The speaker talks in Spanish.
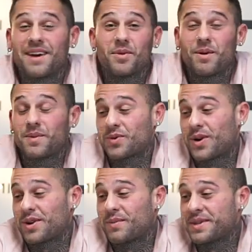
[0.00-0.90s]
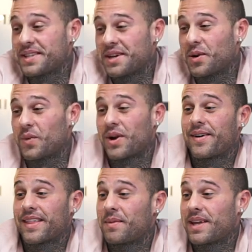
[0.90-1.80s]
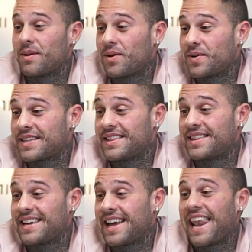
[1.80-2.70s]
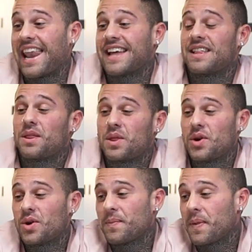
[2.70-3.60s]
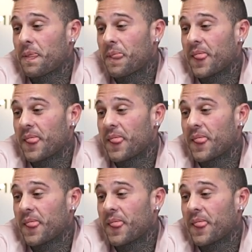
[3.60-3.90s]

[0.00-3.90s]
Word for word: el cambio del mes 4 al mes 5, pues la verdad me ha llamado bastante la atención.